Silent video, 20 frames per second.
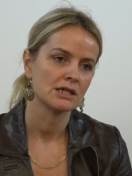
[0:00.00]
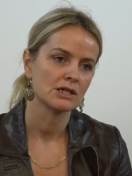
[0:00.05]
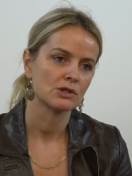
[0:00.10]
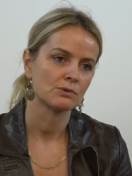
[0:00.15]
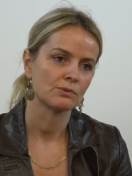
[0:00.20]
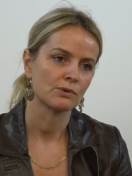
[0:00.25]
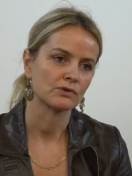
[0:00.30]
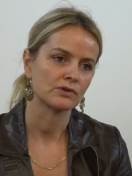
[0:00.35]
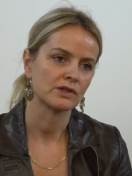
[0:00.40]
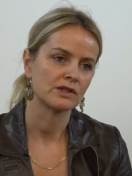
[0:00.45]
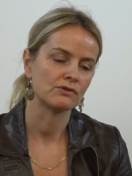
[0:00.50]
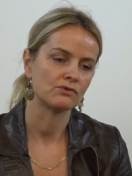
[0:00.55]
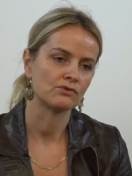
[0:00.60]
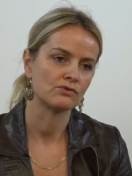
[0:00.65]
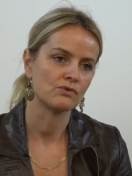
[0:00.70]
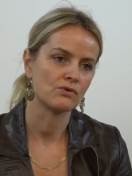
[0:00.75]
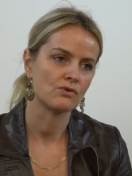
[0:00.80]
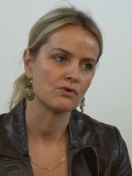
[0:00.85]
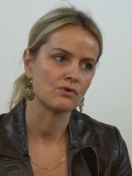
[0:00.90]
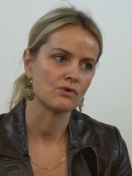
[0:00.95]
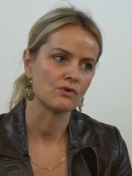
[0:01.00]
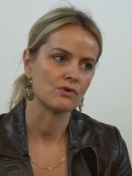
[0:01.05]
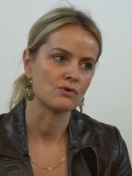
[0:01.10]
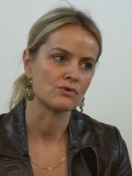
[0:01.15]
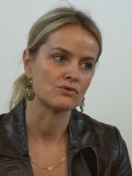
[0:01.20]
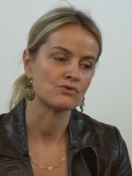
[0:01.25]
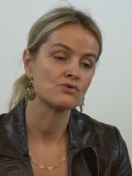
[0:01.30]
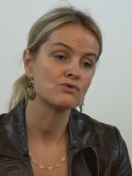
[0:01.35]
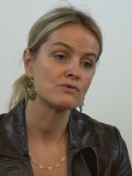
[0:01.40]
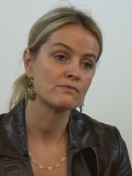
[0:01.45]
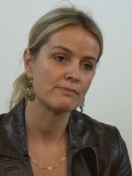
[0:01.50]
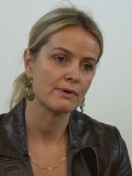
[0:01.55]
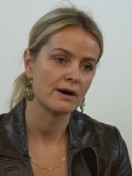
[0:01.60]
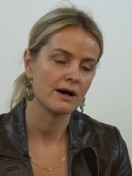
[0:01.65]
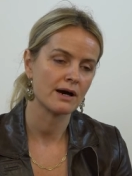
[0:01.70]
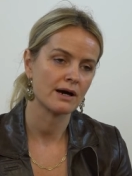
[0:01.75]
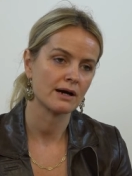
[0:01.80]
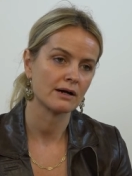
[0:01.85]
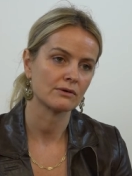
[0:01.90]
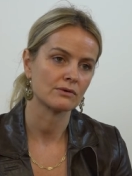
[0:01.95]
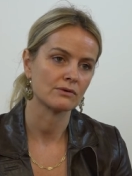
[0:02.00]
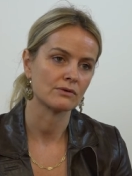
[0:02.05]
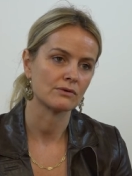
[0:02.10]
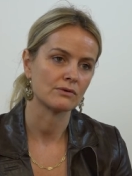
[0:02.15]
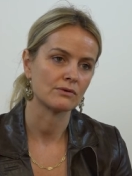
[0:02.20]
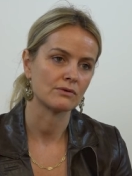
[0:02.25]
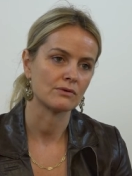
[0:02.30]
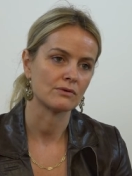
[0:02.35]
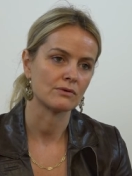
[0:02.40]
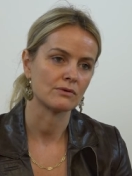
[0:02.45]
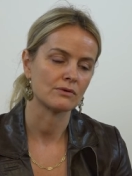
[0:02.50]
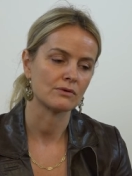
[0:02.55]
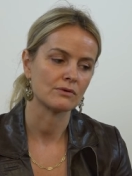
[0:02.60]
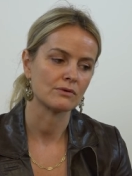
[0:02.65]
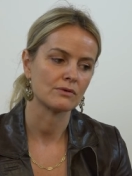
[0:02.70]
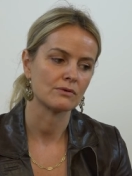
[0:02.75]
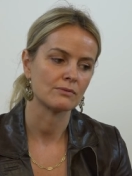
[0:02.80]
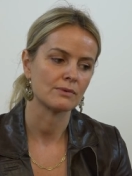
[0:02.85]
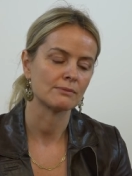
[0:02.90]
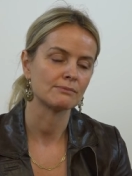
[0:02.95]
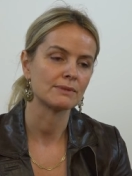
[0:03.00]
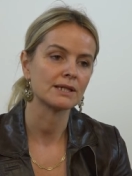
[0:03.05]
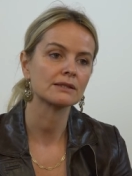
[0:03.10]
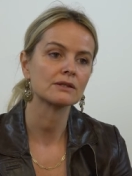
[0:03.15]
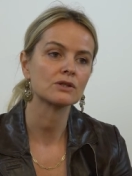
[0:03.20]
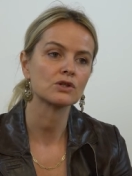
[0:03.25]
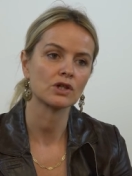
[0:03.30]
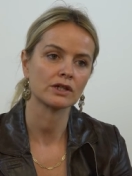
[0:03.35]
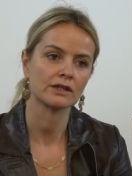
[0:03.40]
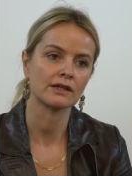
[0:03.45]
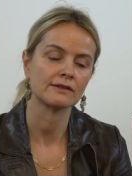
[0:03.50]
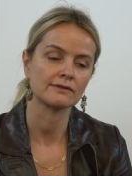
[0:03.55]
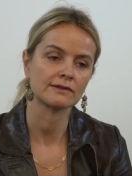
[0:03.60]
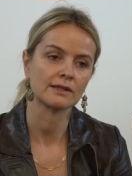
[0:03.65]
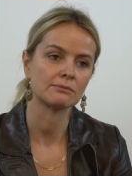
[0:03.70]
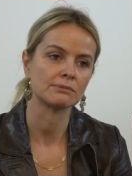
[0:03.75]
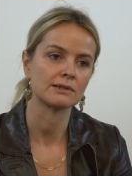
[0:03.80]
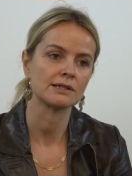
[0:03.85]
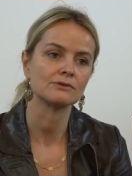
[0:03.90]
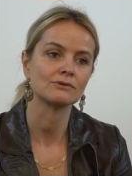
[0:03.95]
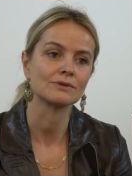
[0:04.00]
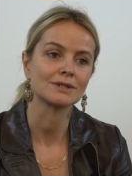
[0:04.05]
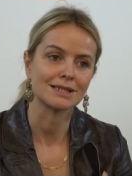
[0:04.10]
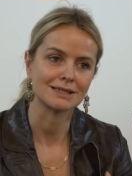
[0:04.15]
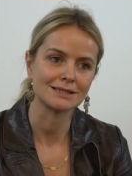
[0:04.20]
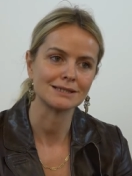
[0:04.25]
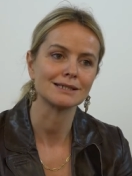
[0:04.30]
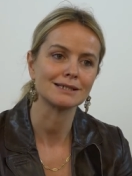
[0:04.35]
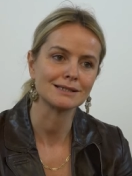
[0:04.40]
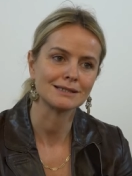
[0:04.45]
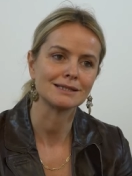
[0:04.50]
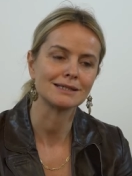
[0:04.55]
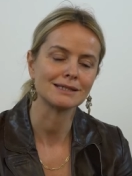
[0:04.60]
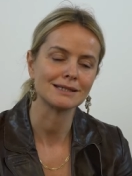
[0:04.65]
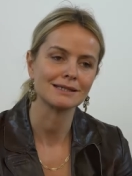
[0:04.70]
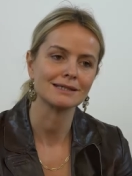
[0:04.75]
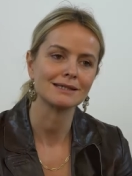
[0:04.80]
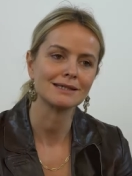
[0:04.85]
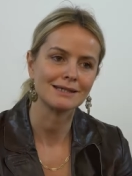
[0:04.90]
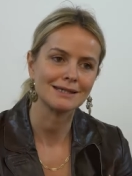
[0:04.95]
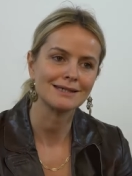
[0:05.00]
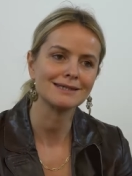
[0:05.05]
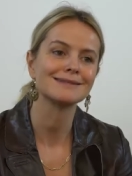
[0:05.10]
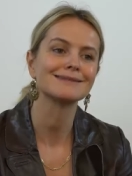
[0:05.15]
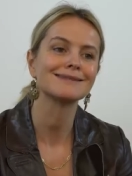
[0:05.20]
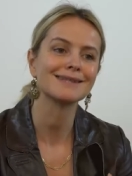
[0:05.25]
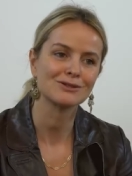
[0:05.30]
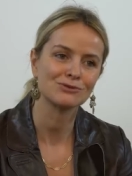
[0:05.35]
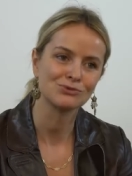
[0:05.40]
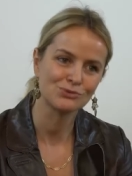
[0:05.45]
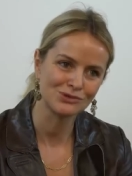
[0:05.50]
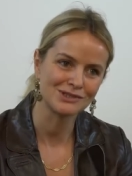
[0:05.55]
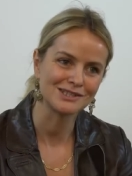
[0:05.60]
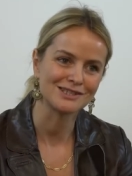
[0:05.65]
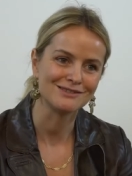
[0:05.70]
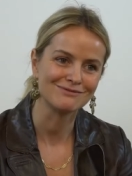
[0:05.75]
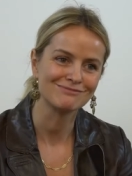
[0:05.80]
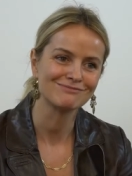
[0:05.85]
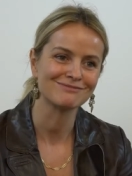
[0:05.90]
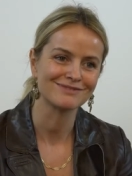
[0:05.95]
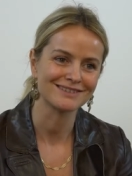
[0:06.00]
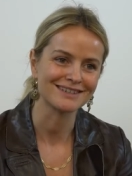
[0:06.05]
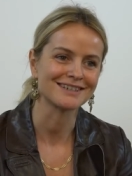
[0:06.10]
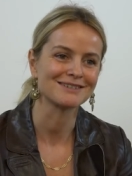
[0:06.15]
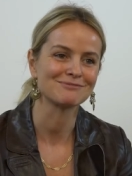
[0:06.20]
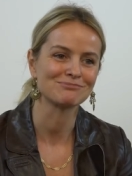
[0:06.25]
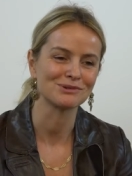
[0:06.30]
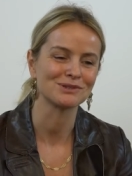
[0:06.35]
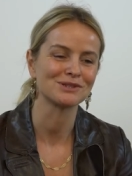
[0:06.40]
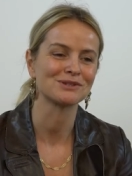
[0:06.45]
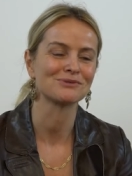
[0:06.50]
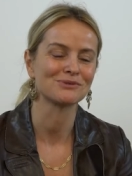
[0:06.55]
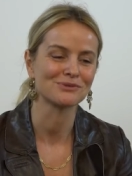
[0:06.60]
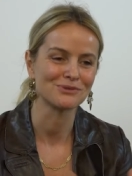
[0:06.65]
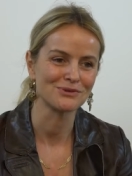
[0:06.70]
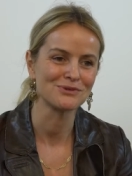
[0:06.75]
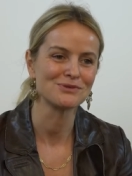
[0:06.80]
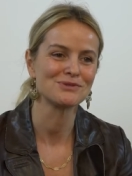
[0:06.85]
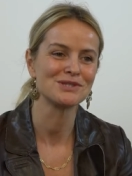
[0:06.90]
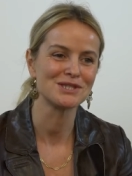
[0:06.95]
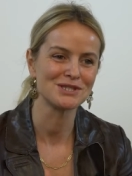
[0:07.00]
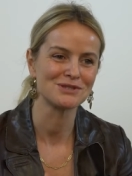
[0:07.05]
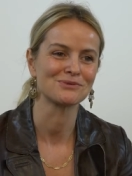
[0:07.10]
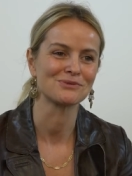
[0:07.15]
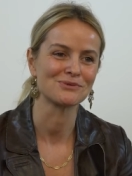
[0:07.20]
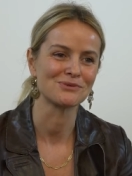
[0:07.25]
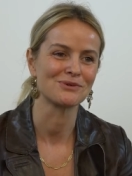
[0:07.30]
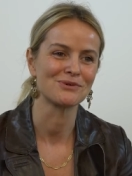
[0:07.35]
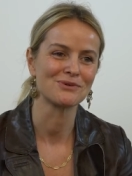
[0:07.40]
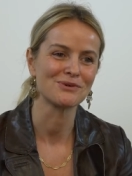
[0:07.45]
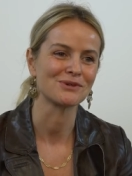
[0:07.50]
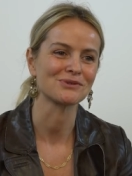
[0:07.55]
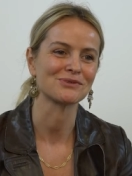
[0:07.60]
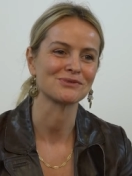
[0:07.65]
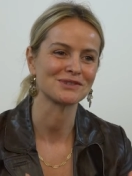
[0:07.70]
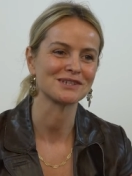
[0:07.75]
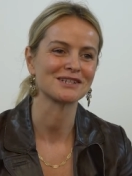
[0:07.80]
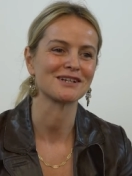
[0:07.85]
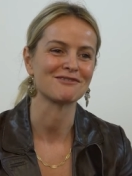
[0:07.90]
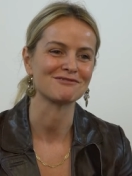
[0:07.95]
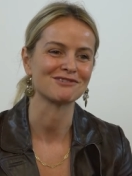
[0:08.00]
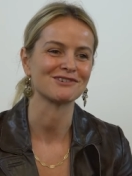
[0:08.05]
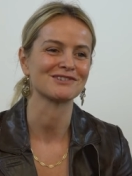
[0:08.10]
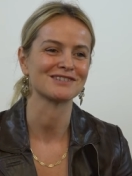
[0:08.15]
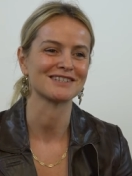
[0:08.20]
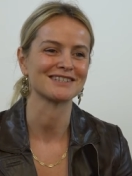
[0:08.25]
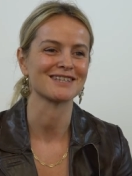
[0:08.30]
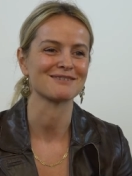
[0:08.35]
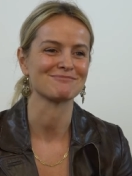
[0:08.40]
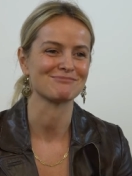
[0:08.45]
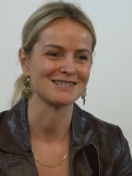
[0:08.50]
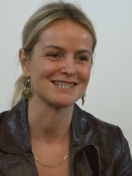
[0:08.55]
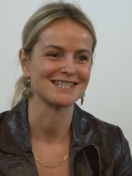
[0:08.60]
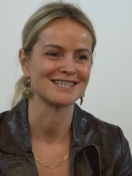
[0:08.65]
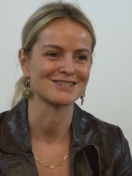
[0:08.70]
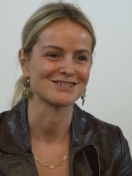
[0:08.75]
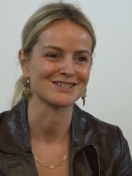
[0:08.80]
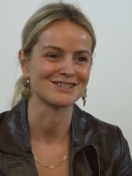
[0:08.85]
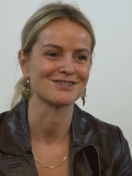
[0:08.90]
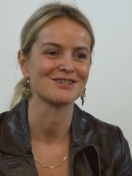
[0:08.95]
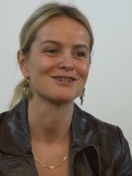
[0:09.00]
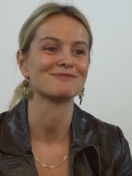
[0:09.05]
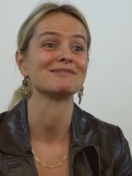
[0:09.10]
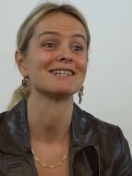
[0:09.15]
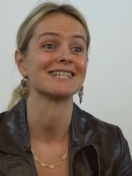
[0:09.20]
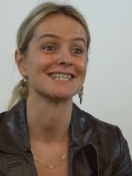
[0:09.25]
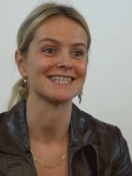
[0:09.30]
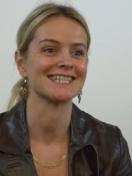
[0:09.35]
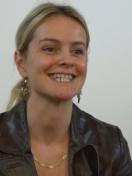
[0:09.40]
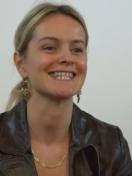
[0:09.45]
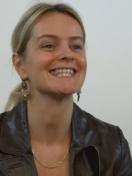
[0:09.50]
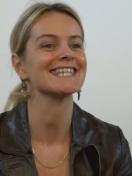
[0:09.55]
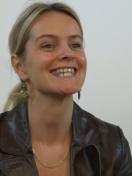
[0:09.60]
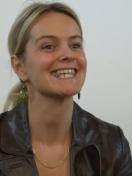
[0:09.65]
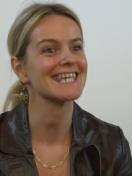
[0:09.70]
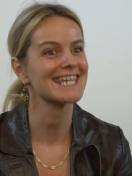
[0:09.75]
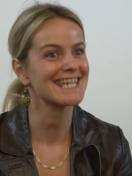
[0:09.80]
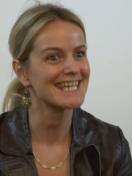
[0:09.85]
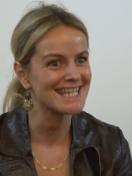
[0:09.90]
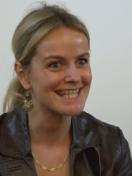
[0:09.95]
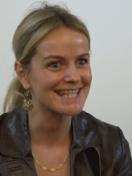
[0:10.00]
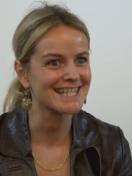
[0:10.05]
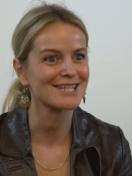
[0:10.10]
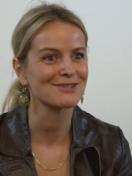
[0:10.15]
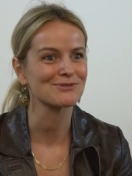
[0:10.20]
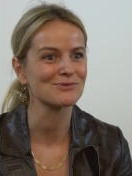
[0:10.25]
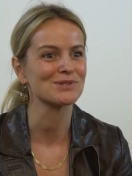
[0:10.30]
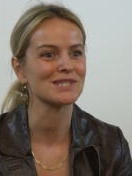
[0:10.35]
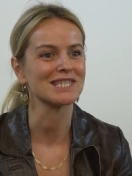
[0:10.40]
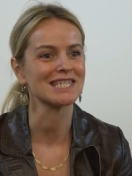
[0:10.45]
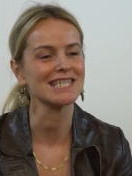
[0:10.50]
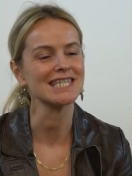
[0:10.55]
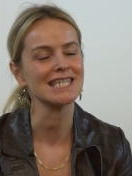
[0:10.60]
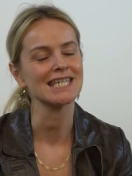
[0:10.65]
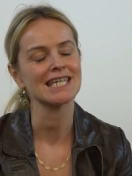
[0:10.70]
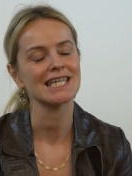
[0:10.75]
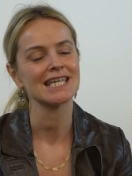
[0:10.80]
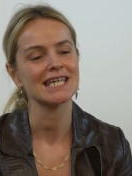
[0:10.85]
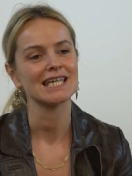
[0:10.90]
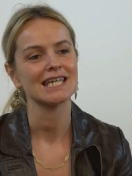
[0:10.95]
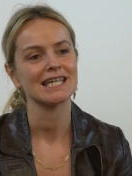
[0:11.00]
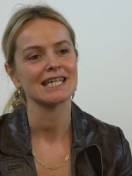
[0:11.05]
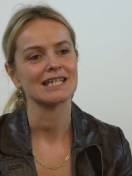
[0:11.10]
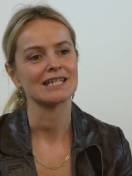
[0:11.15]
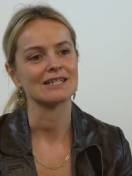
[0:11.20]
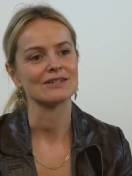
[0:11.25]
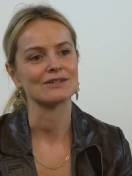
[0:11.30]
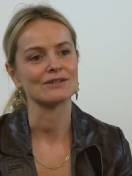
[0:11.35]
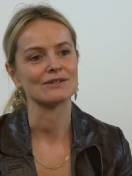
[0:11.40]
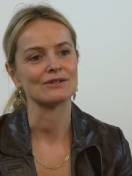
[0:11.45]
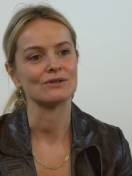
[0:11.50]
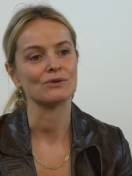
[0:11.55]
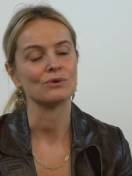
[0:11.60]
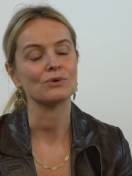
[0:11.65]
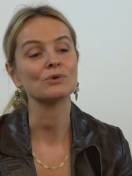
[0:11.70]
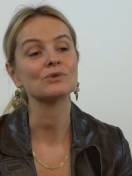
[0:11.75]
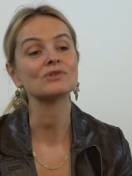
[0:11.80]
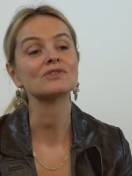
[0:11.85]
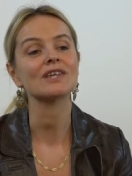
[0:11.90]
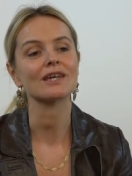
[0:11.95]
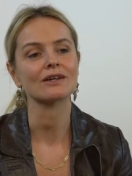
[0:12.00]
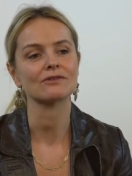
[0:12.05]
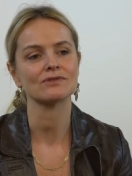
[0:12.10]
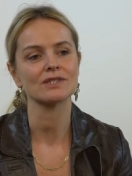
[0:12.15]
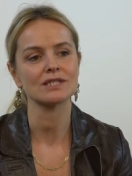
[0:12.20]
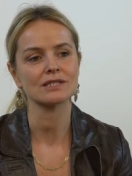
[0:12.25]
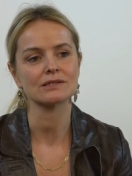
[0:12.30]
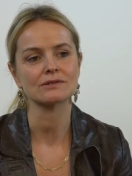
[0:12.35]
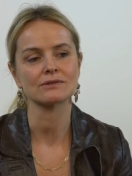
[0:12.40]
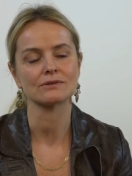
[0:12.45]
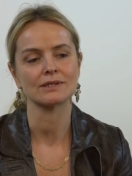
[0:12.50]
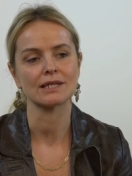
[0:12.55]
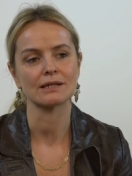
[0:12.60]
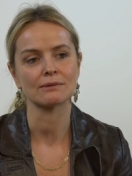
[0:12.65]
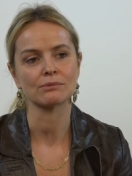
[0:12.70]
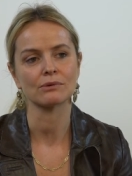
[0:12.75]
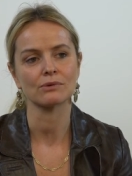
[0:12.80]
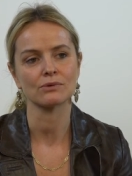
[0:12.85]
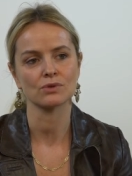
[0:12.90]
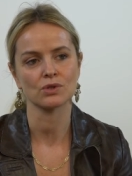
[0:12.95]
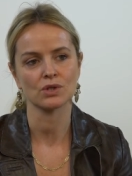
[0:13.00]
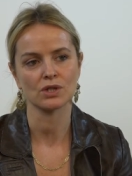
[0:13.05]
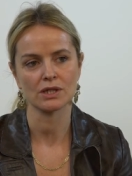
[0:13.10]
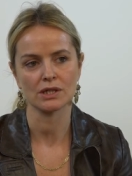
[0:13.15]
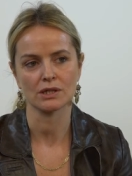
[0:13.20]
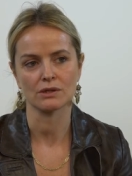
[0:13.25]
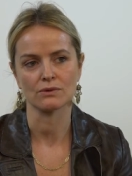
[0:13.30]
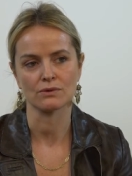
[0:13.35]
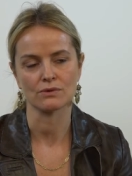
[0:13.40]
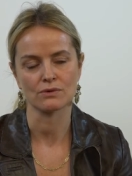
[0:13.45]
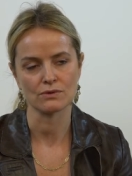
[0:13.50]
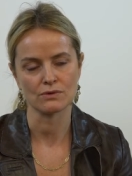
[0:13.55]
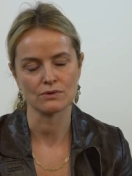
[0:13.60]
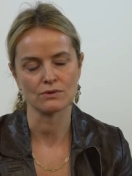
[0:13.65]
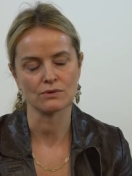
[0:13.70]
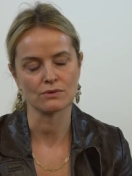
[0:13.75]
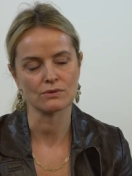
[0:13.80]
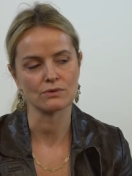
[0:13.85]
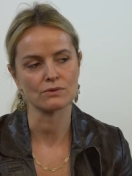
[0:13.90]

je pense qu'il faut euh, d'une part bah, mettre chacun à sa place, donc la technique est un outil, répétons-le, disons-le. Hein, je sais que la France est un pays d'ingénieurs, mais la technique est un outil euh, au service d'un projet euh,